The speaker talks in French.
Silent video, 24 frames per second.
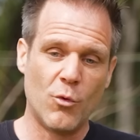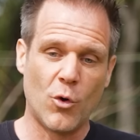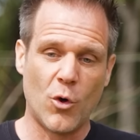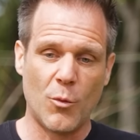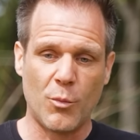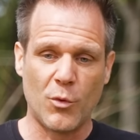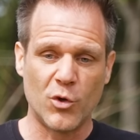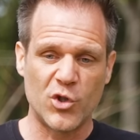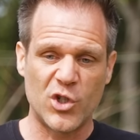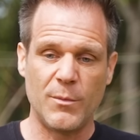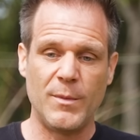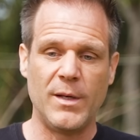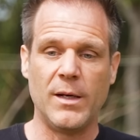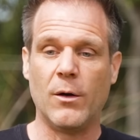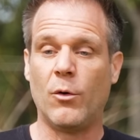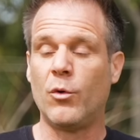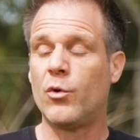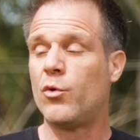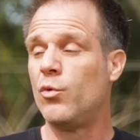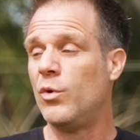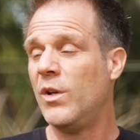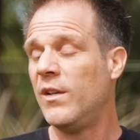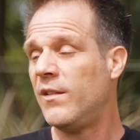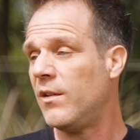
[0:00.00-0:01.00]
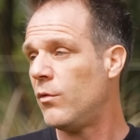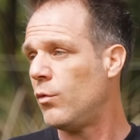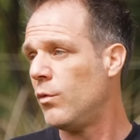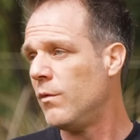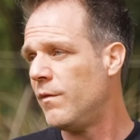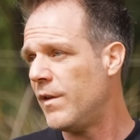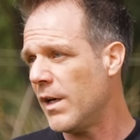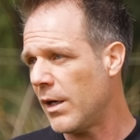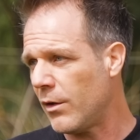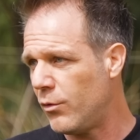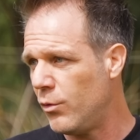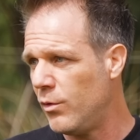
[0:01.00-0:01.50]
me reprocher, mais enculé, c'est
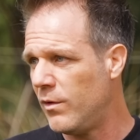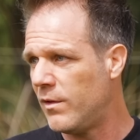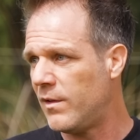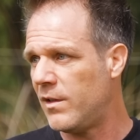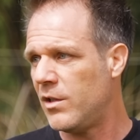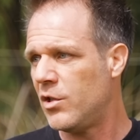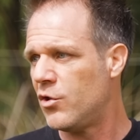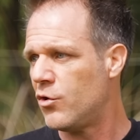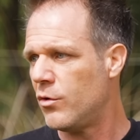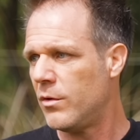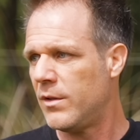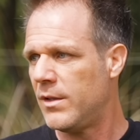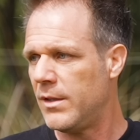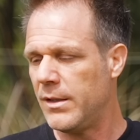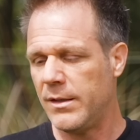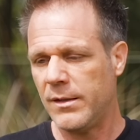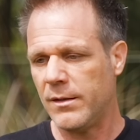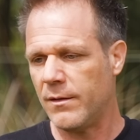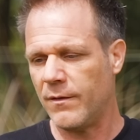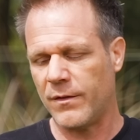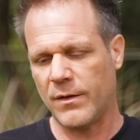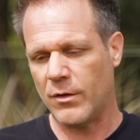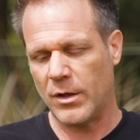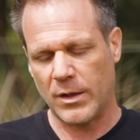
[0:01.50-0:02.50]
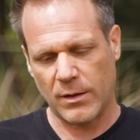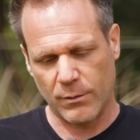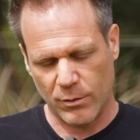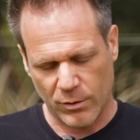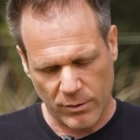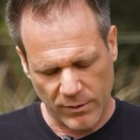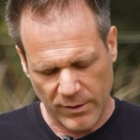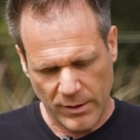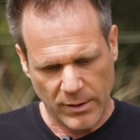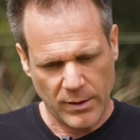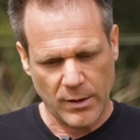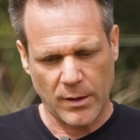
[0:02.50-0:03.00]
une virgule si je dis. Enfin voilà,
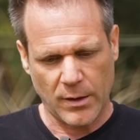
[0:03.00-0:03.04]
bon.